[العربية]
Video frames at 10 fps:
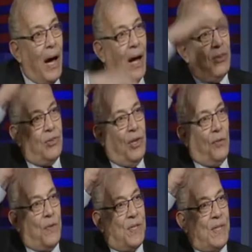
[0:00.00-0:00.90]
هنطير
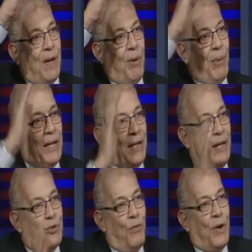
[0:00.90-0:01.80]
في السماء بعد كده
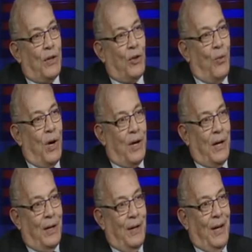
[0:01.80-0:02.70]
نشوف ارض
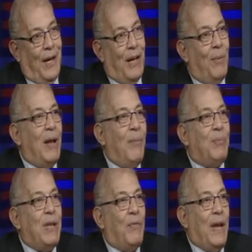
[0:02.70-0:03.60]
الواقع انما لما
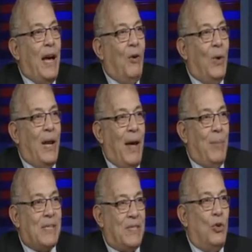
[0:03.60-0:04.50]
ابدا في الاول
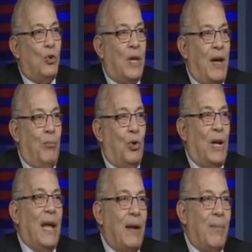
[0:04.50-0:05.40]
ابقى ستيريو تايب
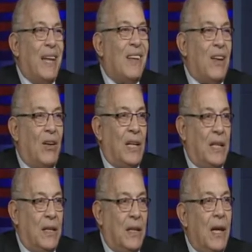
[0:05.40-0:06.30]
موديل يعني معناها
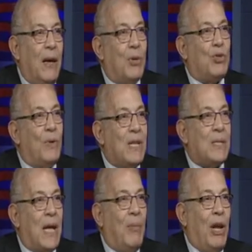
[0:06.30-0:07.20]
تقليدي بشوف الناس
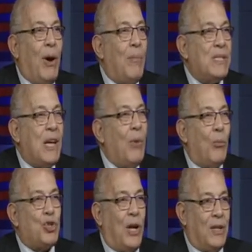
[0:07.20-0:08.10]
تعمل ايه واعمل زي ما
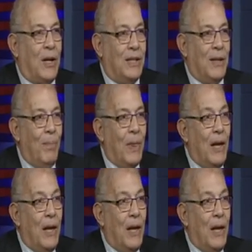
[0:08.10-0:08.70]
مش هتقدم